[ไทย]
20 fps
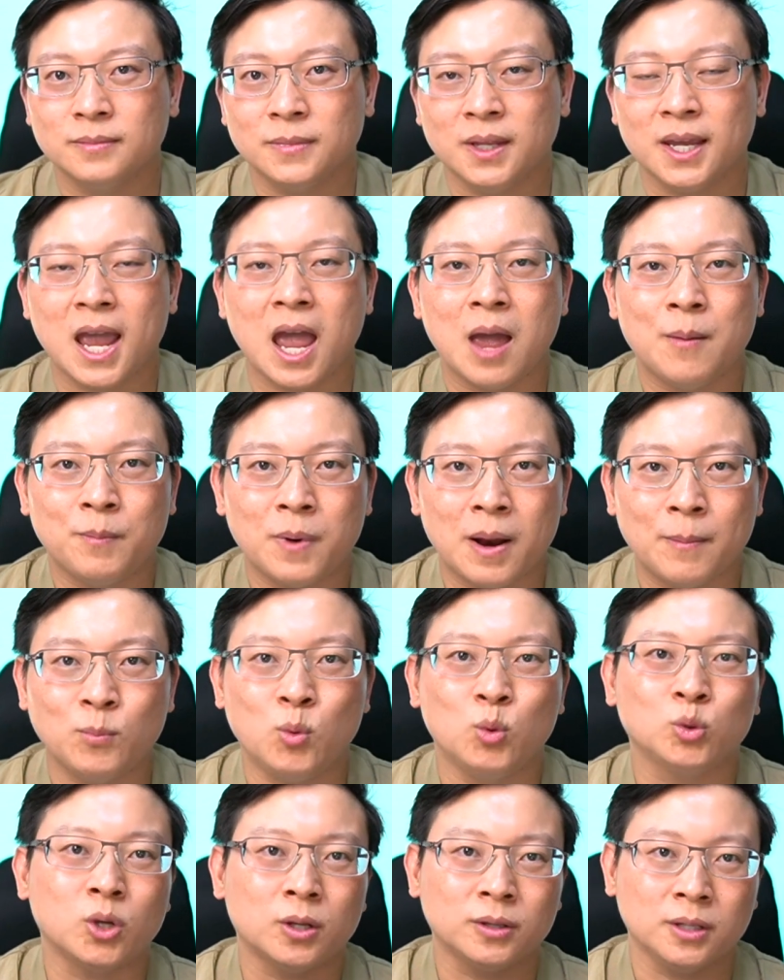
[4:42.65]
ในการปรับป
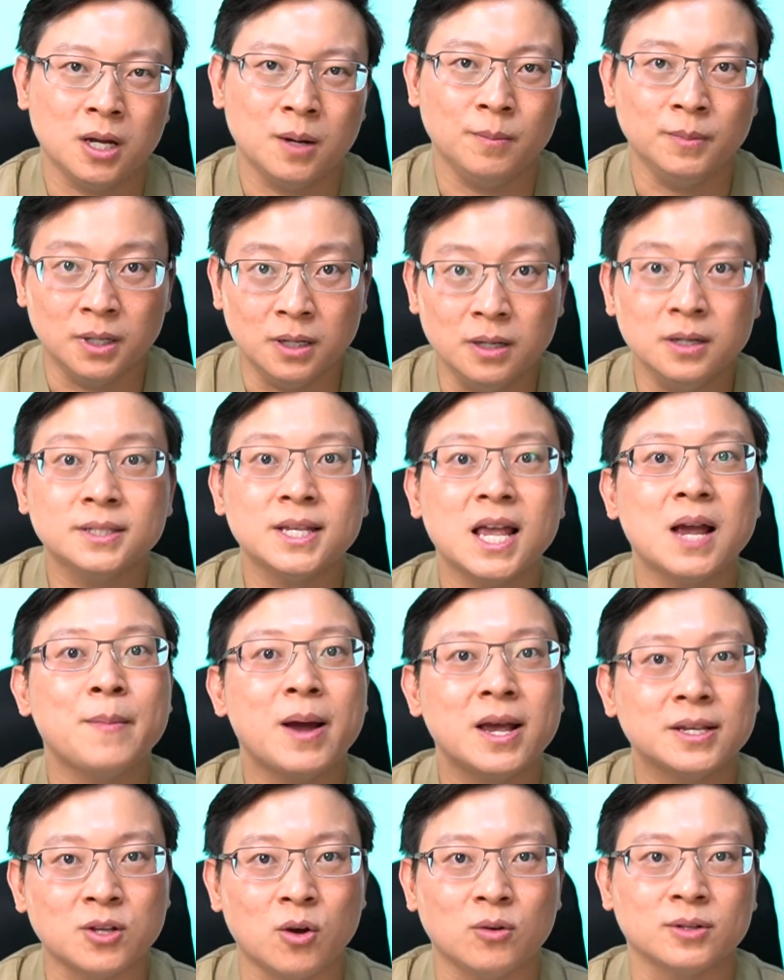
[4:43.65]
รุงต่อเติมหรือสร้าง
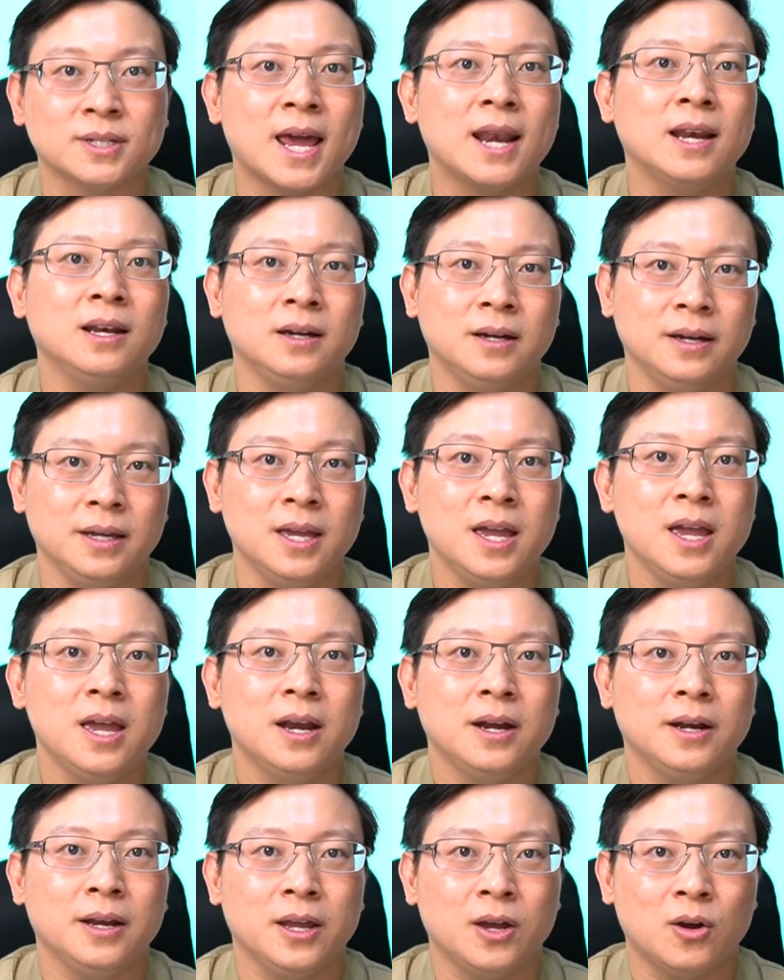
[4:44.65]
บ้านสองชั้นเลย
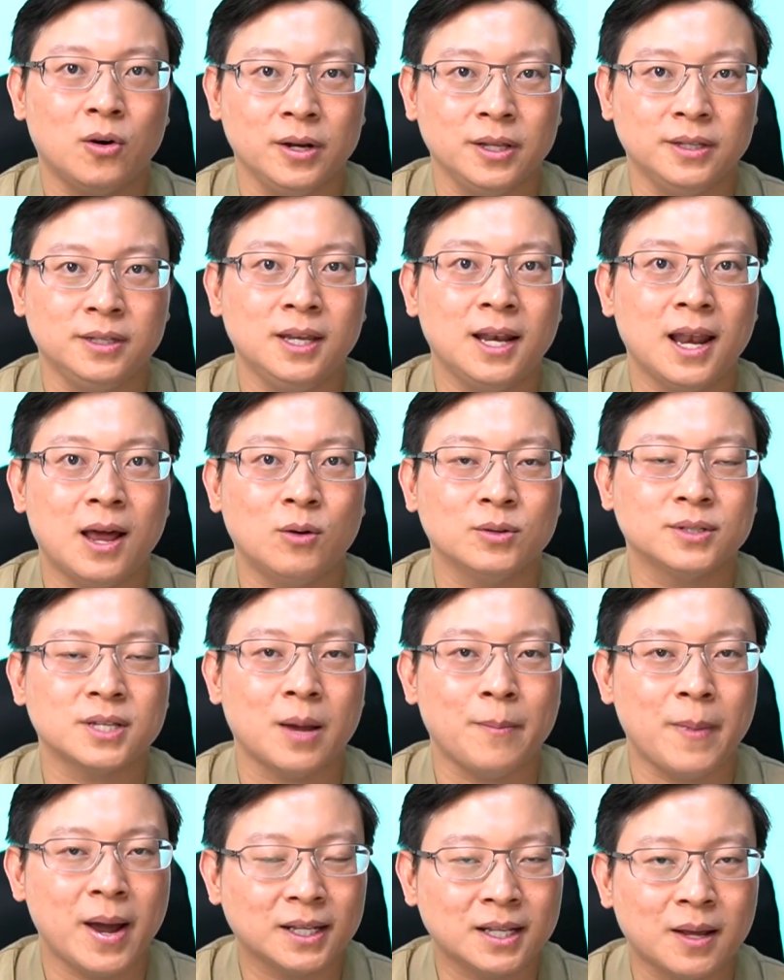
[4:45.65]
ในกรณีที่เรา
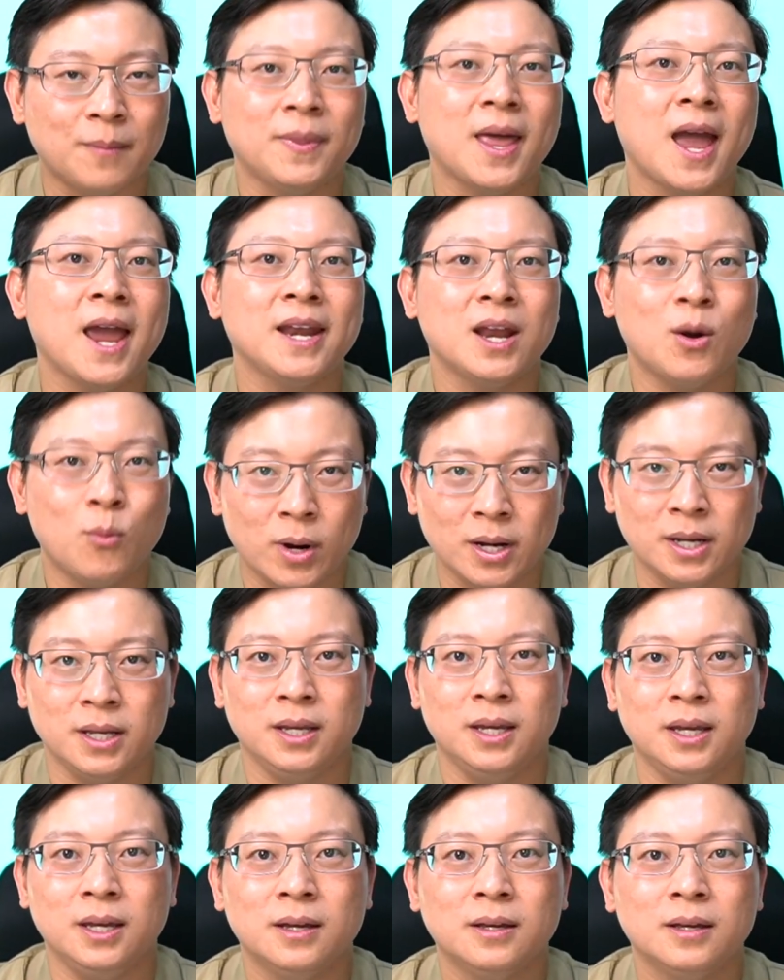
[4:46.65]
สามารถทำได้ณวัน
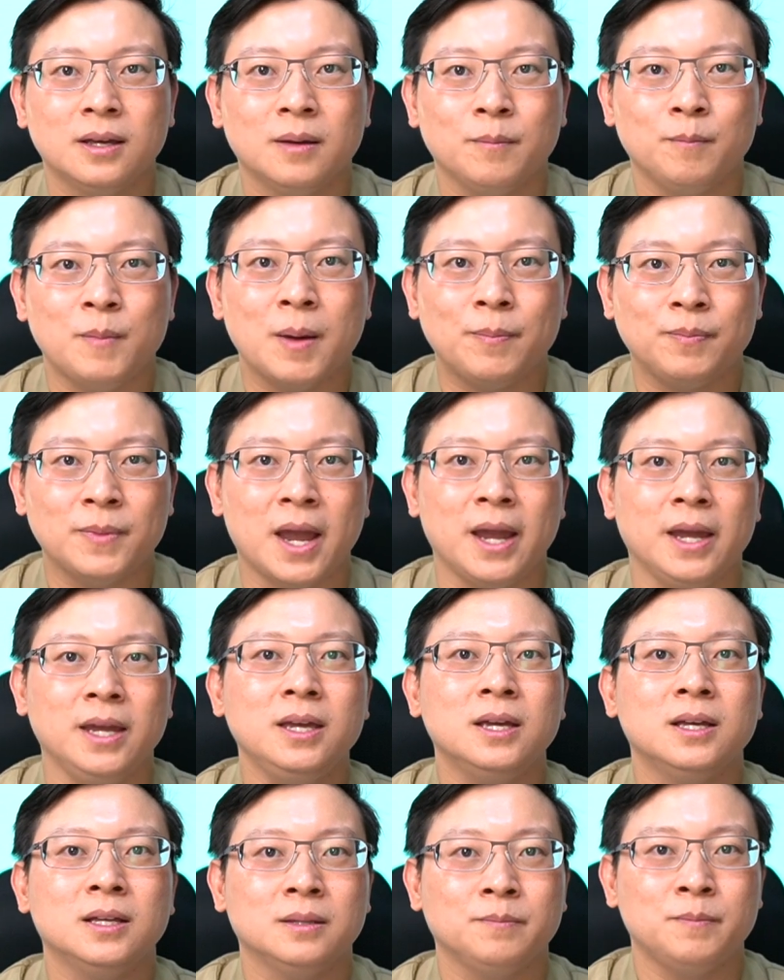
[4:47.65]
นี้แบบไหน
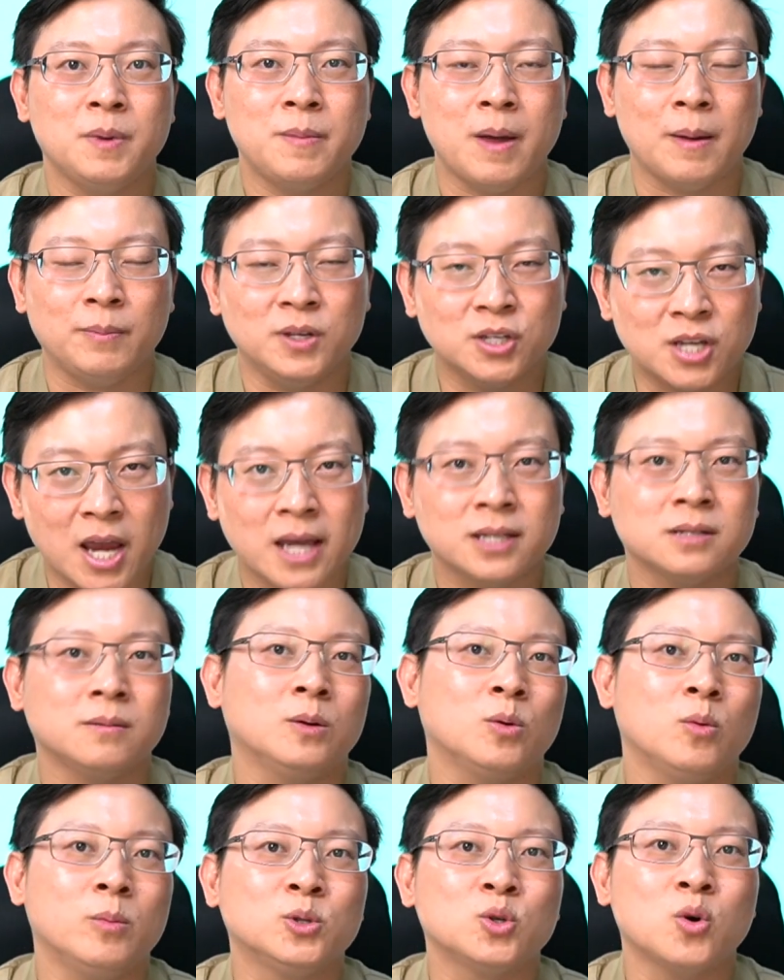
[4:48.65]
เป็นแบบที่ใช่สำห
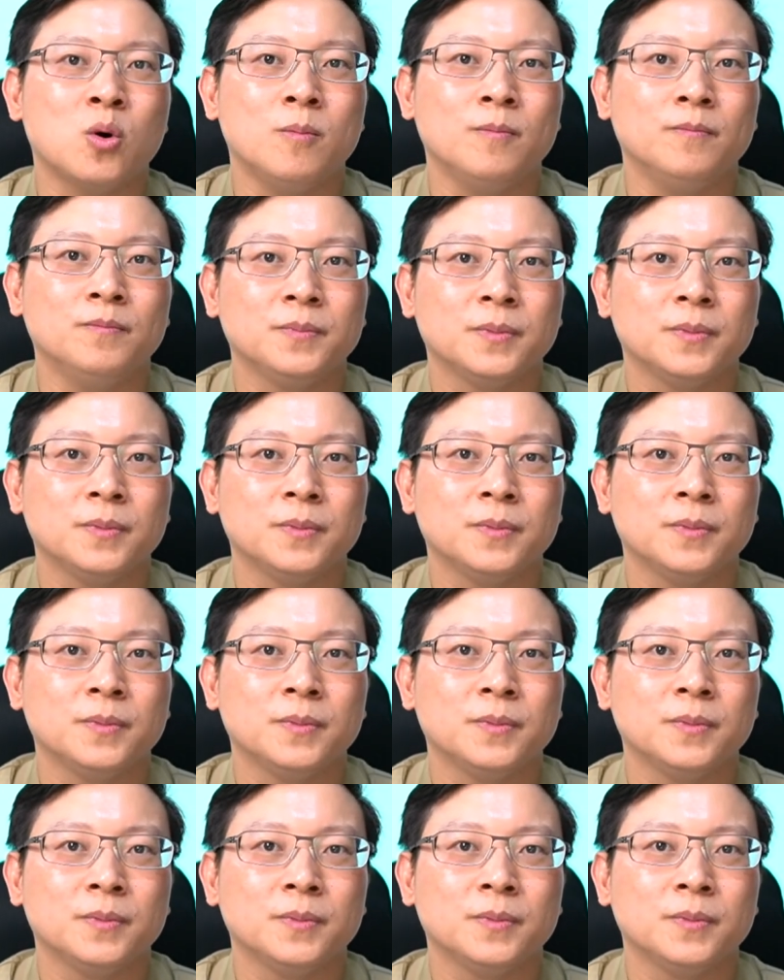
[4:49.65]
รับคุณผู้ชม